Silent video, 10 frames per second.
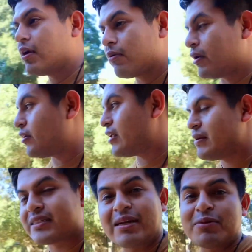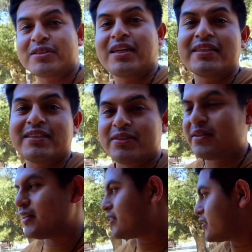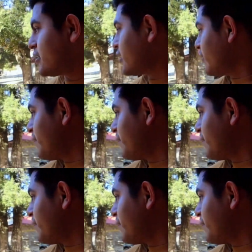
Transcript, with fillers: Bueno, nada más quiero mostrarles eso. Este.